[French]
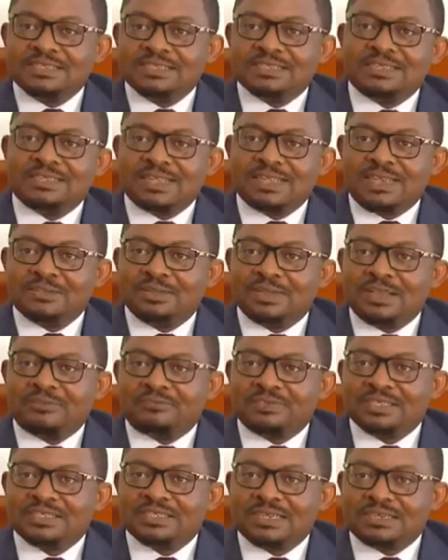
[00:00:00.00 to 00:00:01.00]
États de
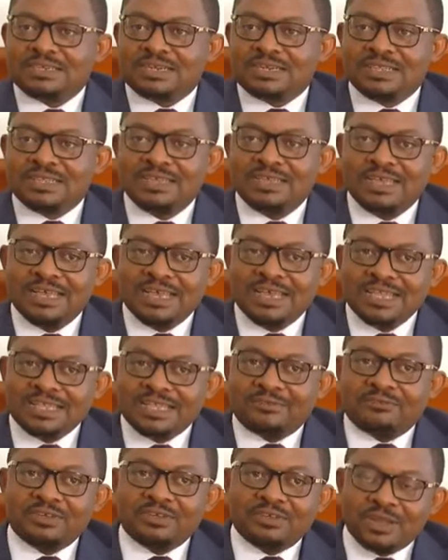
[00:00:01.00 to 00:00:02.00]
l'Afrique centrale,
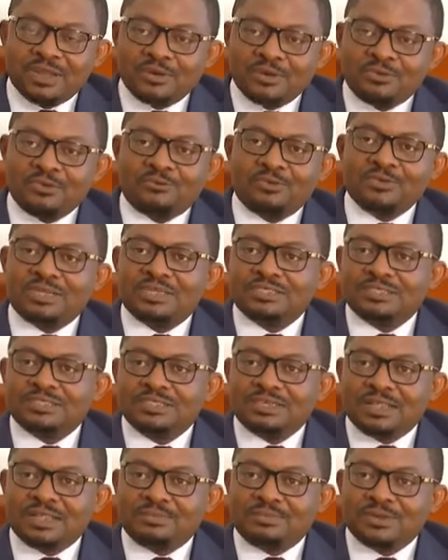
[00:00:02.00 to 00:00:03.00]
l'Afrique francophone en
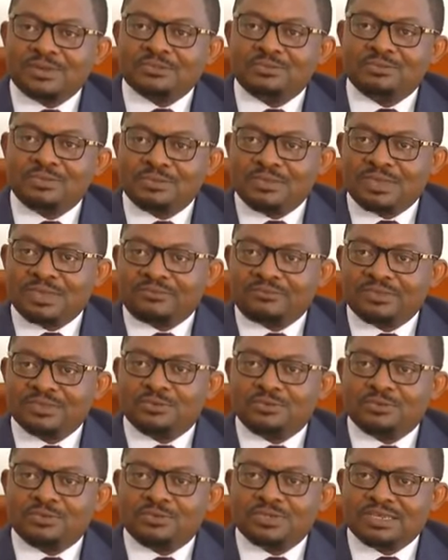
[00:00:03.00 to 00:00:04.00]
général, parce que même l'Afrique
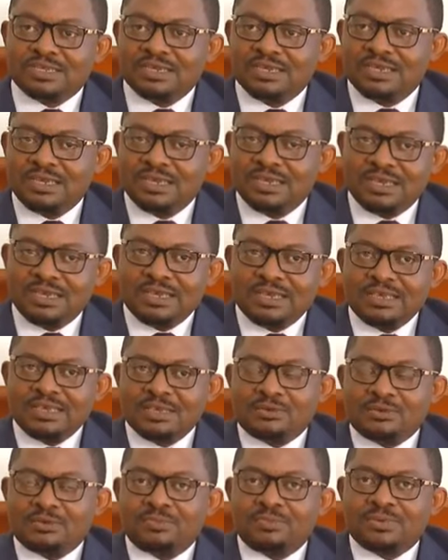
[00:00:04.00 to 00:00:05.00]
de l'Ouest, y
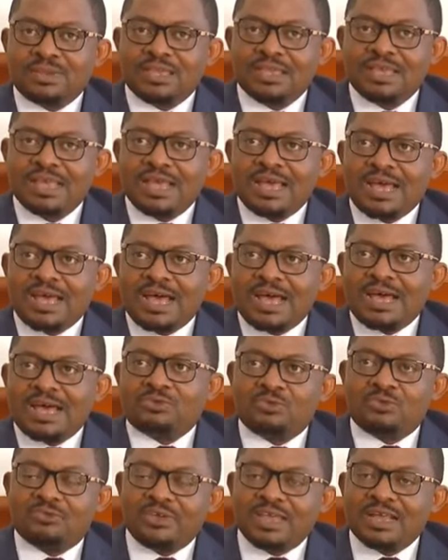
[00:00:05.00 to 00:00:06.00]
compris, à
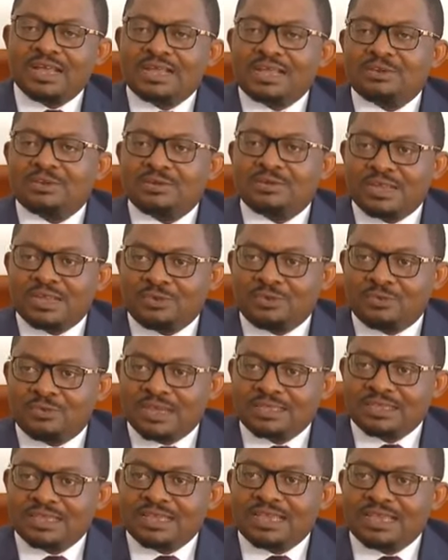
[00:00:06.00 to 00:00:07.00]
trouver un cadre
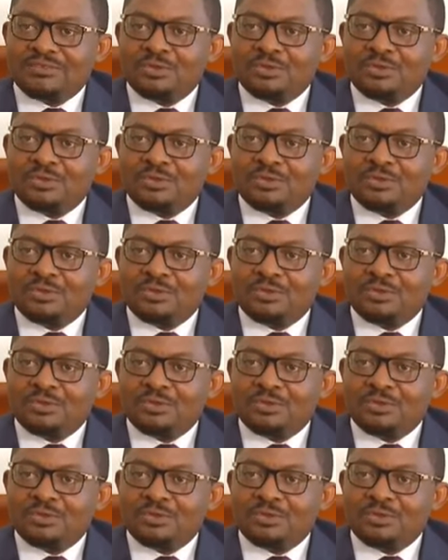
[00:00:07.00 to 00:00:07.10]
réglementaire.